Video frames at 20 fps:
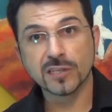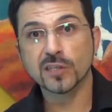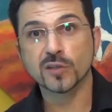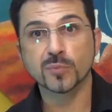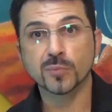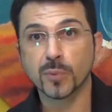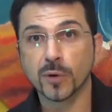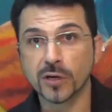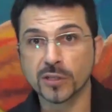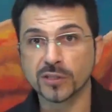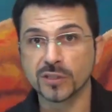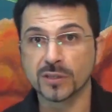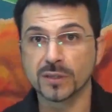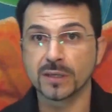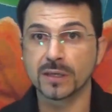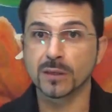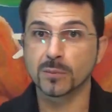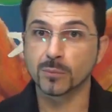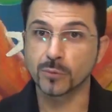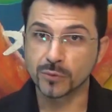às vezes pode
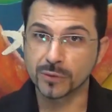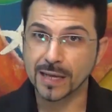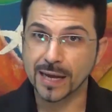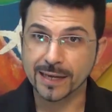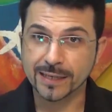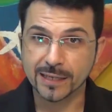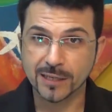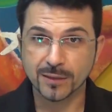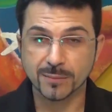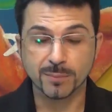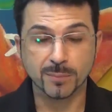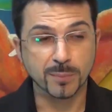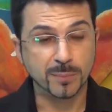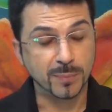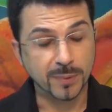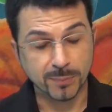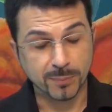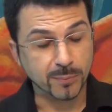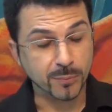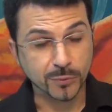mudar
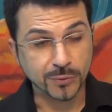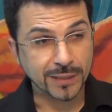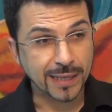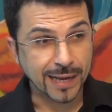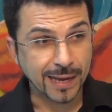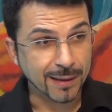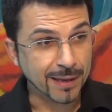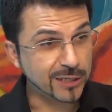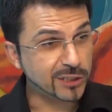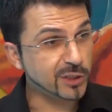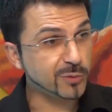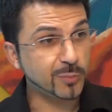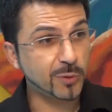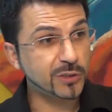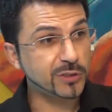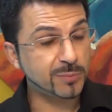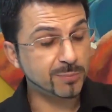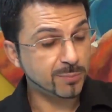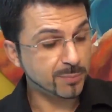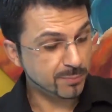mudar, a gente
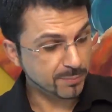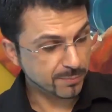pode